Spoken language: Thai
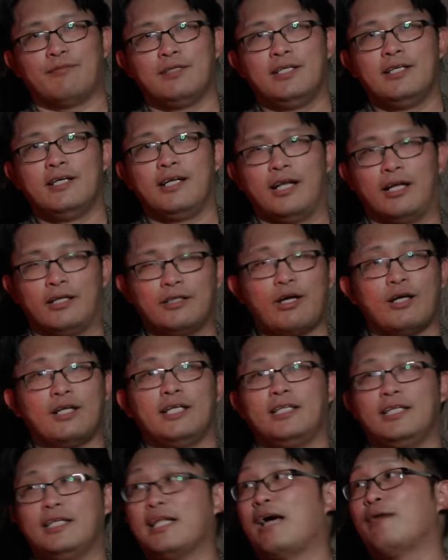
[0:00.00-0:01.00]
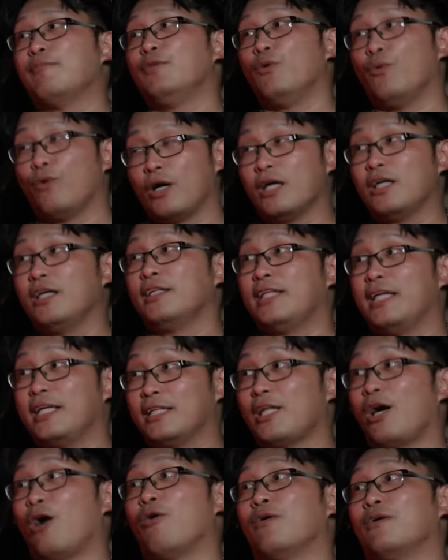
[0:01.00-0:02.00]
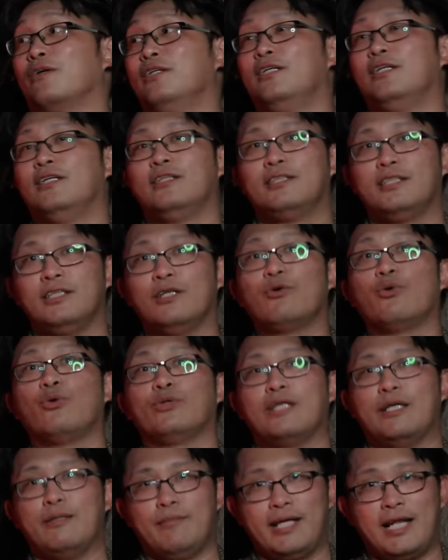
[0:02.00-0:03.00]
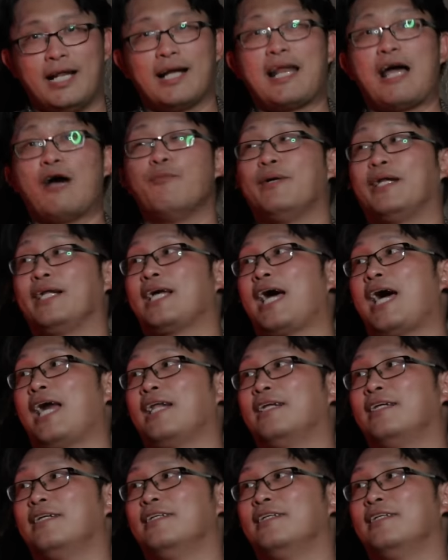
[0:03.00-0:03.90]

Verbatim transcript: รบและตอนนี้ที่ทำอยู่ก็คือ t i k t o กชื่อครูตีมีเรื่องเล่าเหมือนกัน